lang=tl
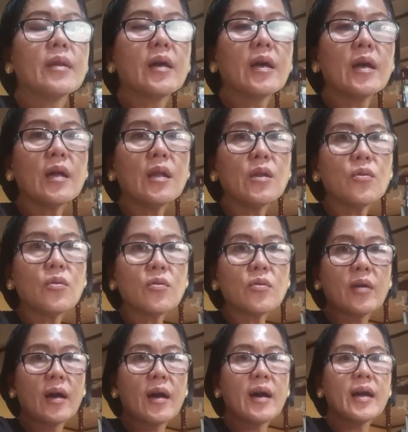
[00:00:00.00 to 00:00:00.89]
Hello
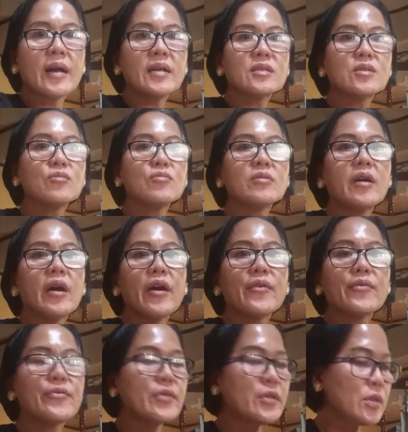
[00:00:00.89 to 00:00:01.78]
guys, good
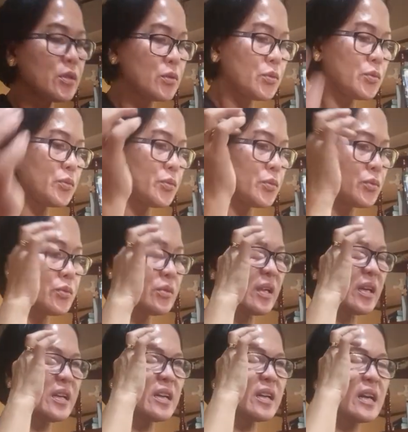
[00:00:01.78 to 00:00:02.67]
afternoon.
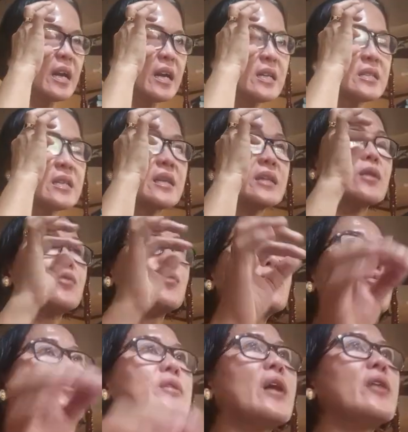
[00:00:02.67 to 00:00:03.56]
Ayan guys, ah,
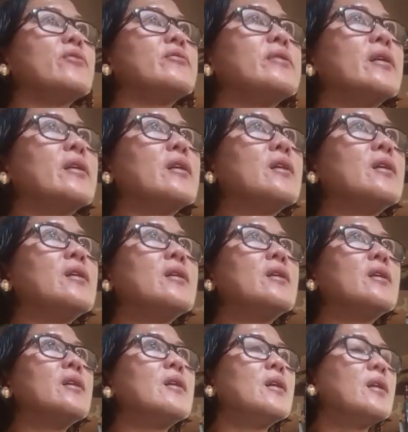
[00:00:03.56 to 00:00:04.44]
nagluto tayo ng,
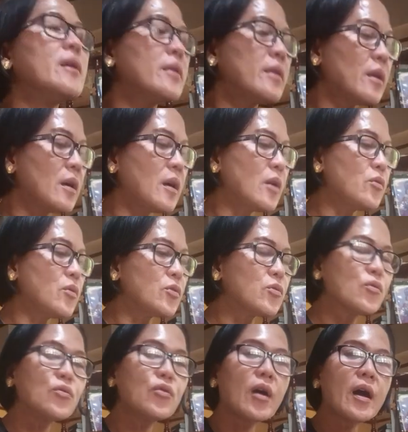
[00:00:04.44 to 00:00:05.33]
ng ano,
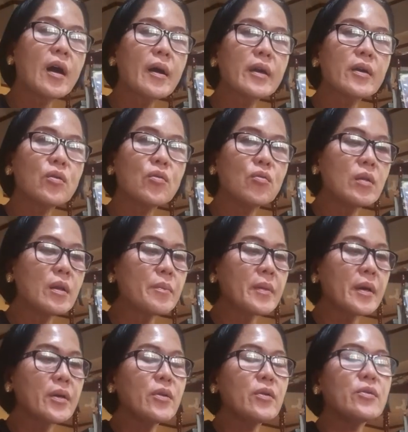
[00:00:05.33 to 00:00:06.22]
ito yung aking
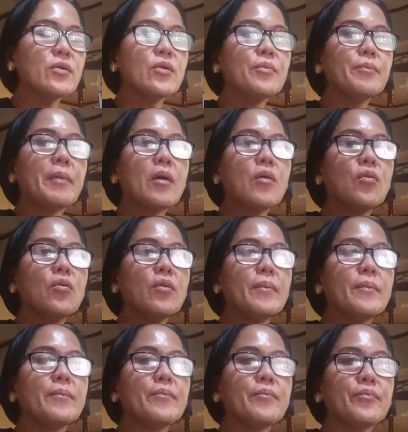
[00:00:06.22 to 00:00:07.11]
ulam ngayon, ang
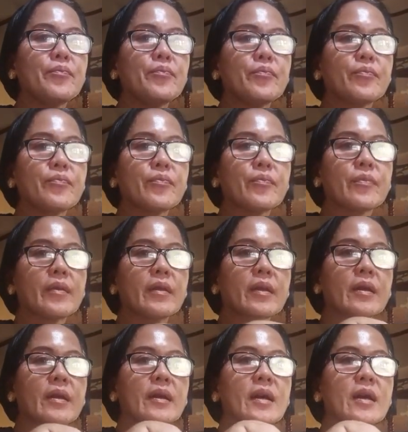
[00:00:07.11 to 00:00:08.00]
pako.
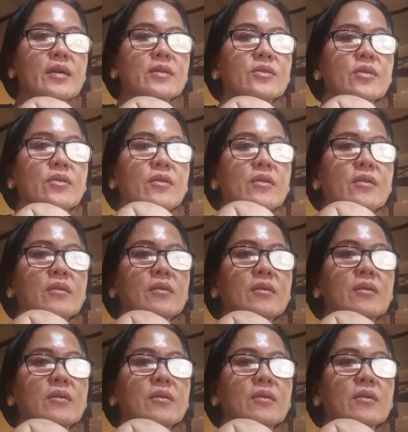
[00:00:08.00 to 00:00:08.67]
Guys, oh.